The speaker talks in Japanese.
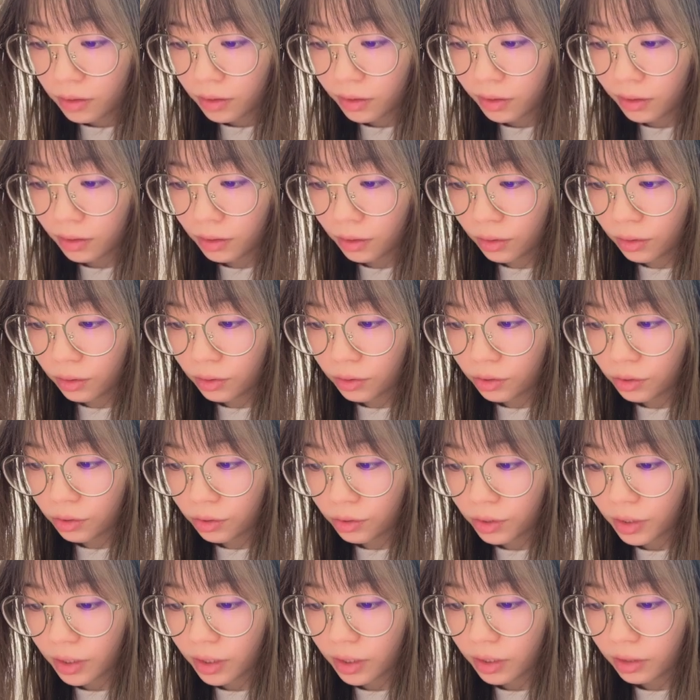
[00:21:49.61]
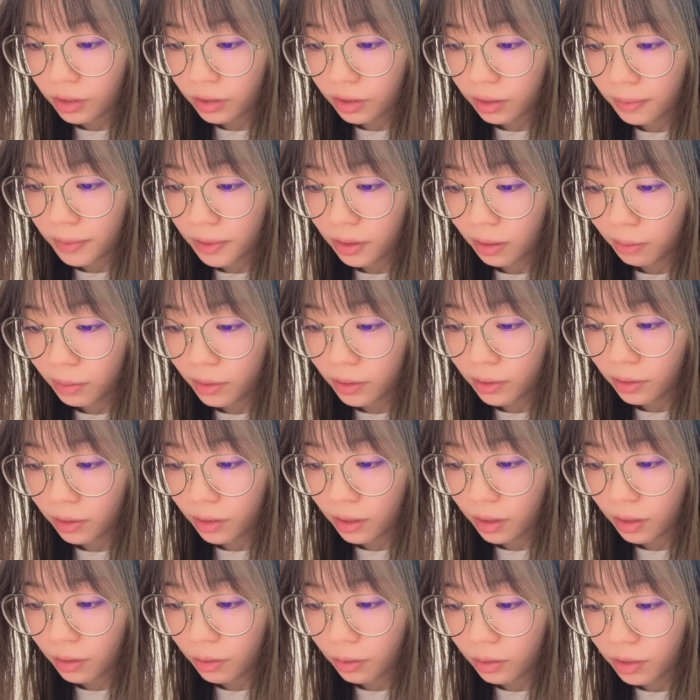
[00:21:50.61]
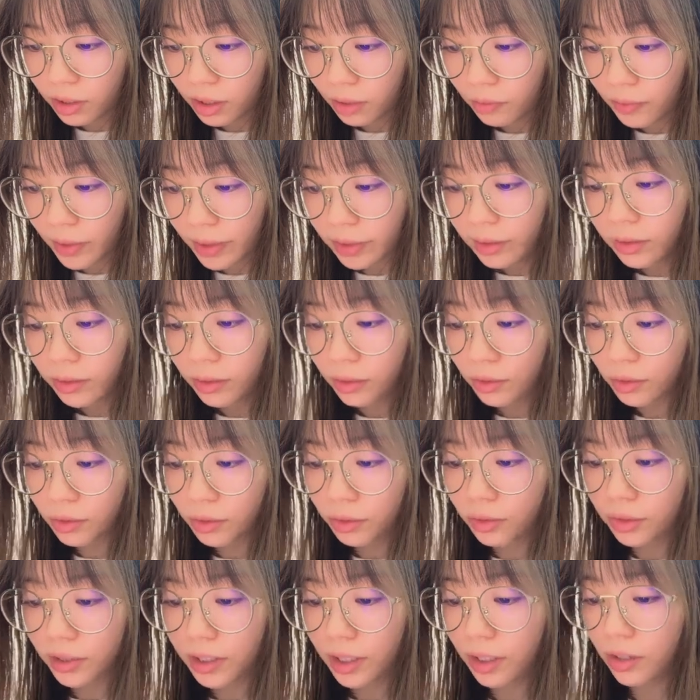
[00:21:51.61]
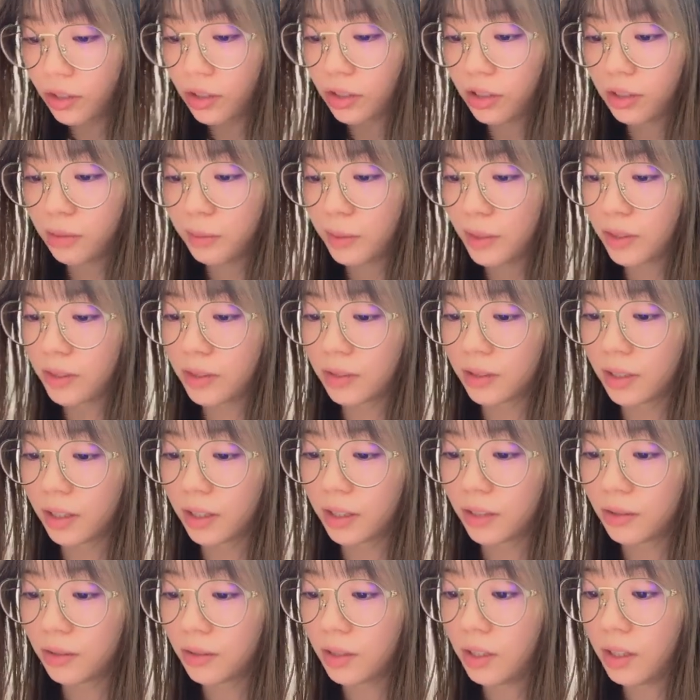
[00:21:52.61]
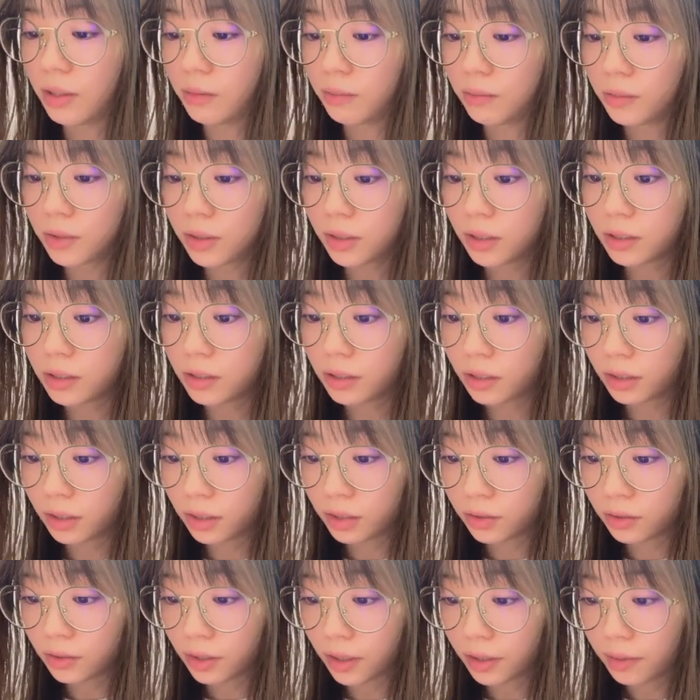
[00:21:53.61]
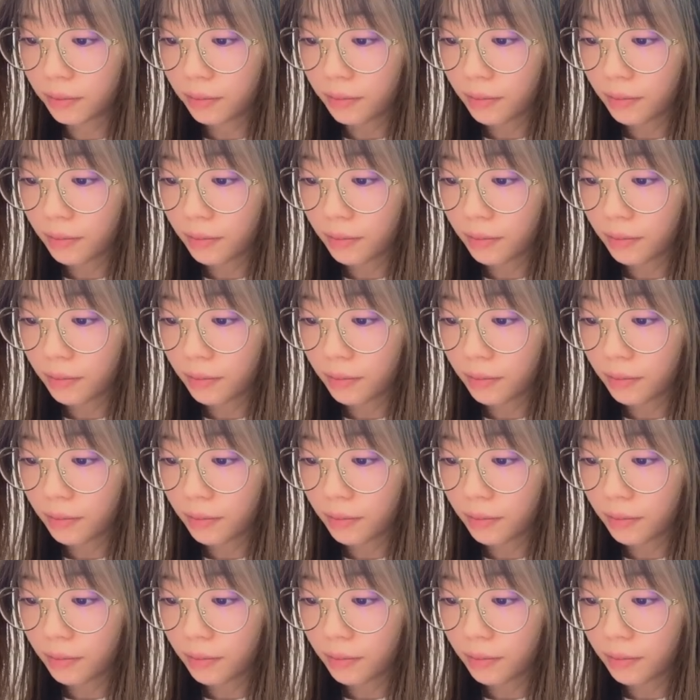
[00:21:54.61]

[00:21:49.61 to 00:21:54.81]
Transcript: スローの食品でそばを食べる時はこうしたパスタの食材との組み合わせを避ける難しいな何だそれ